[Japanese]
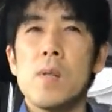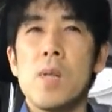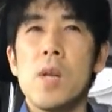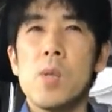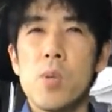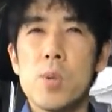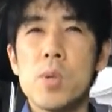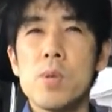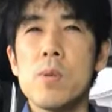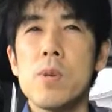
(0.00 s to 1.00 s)
で糖
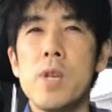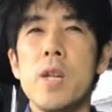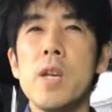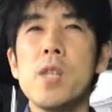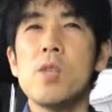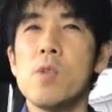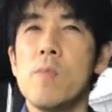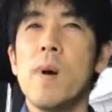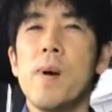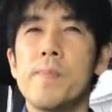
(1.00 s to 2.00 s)
質入れないっていうの
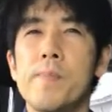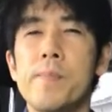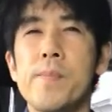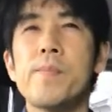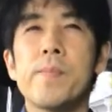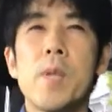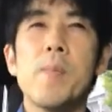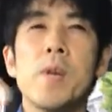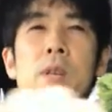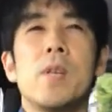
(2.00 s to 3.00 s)
は
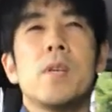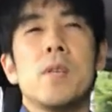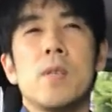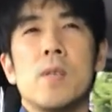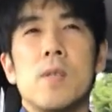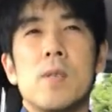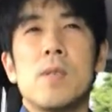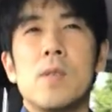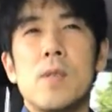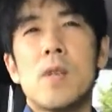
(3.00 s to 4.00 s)
やっぱり
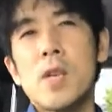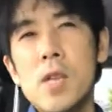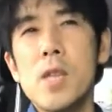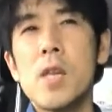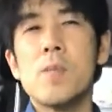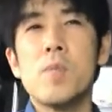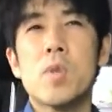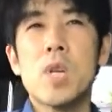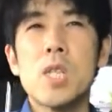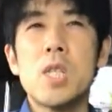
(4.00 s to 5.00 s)
なかなかね
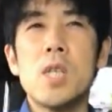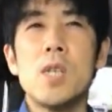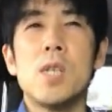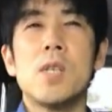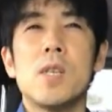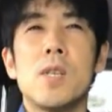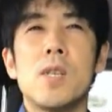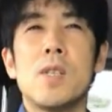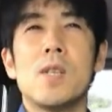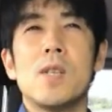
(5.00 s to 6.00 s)
難しい
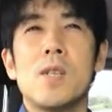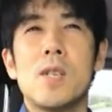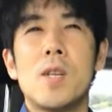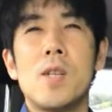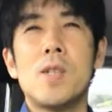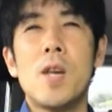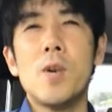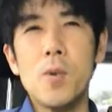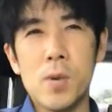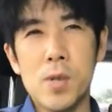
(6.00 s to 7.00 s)
結
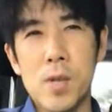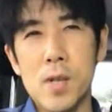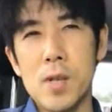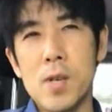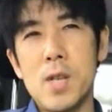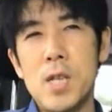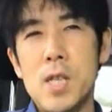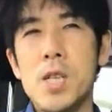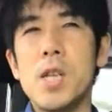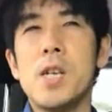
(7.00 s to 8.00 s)
構ぎっ
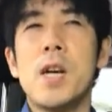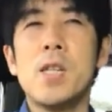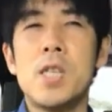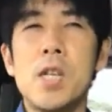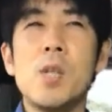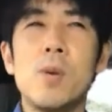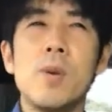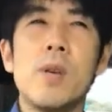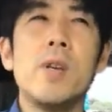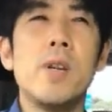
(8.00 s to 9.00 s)
ちりがっちり
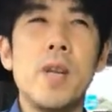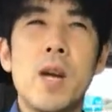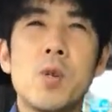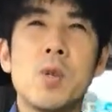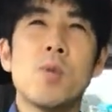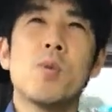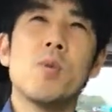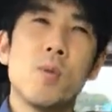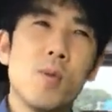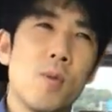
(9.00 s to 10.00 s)
とや
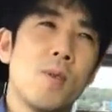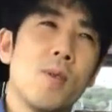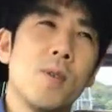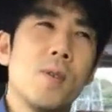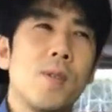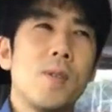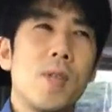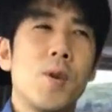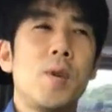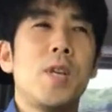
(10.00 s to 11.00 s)

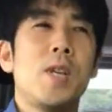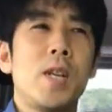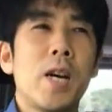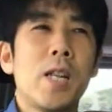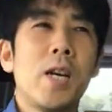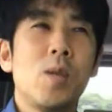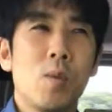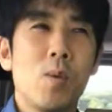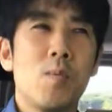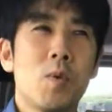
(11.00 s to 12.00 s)
るっていうふうにいかない
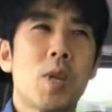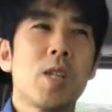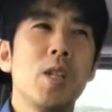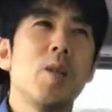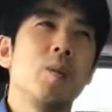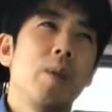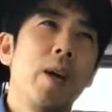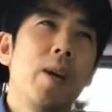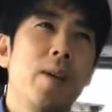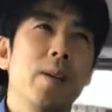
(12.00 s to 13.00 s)
と難しいですよね
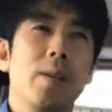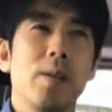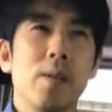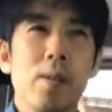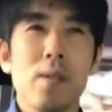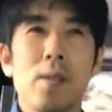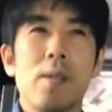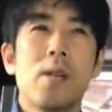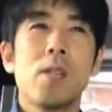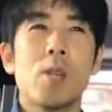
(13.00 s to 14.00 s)

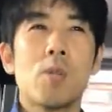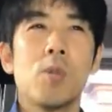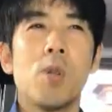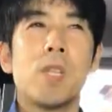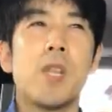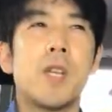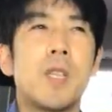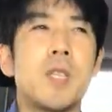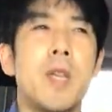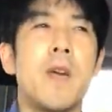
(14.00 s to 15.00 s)
なかなかその辺りがで
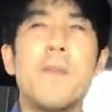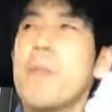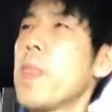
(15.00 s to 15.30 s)
すね